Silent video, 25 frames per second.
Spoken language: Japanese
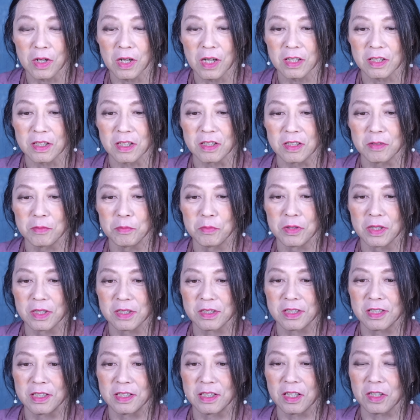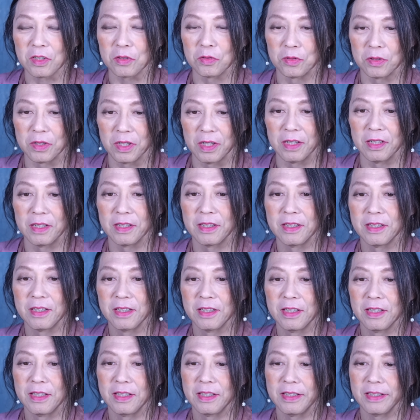なかったって昔聞いたけどね。
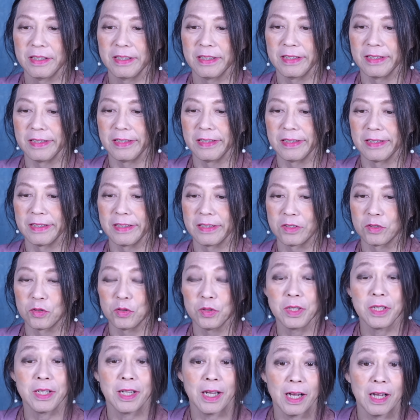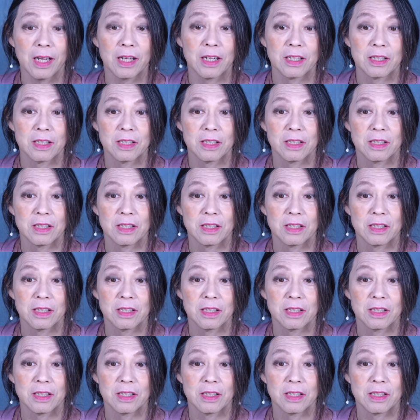えー、国が